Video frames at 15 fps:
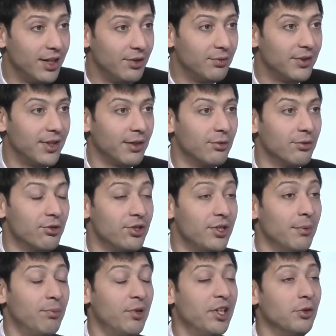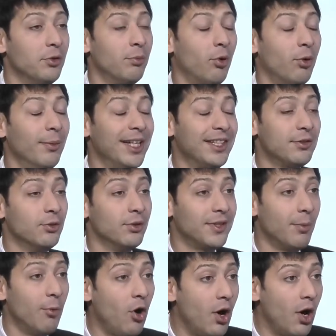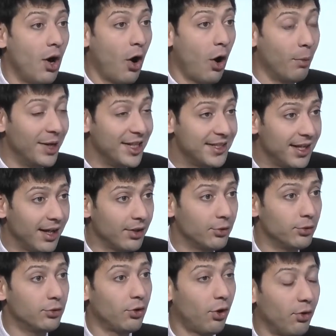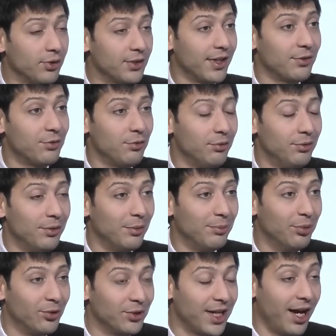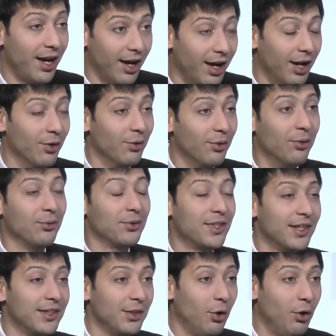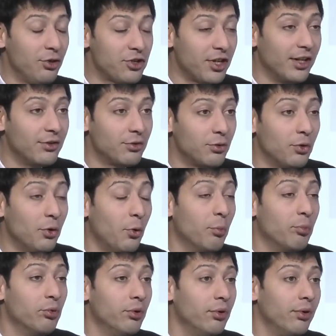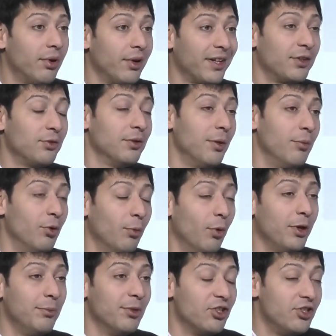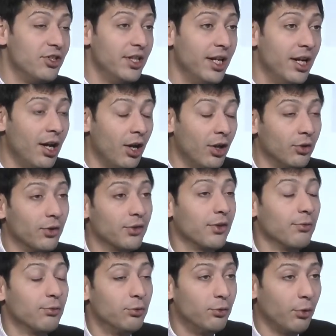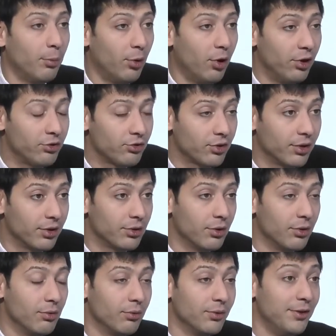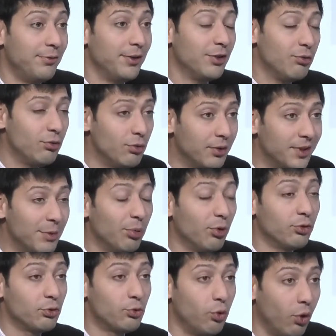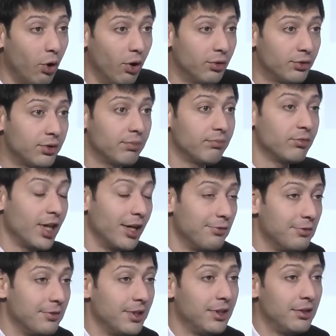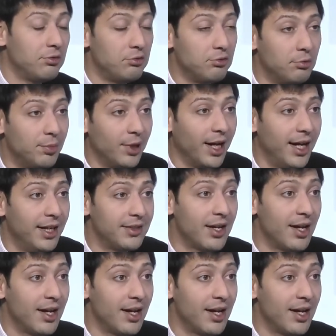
une technologie pleine de promesses, notamment en matière de transactions bancaires. Alors on s'interroge, est-ce qu'on peut raisonnablement imaginer dans un futur proche que l'on effectue nos dépenses courantes, café, supérette,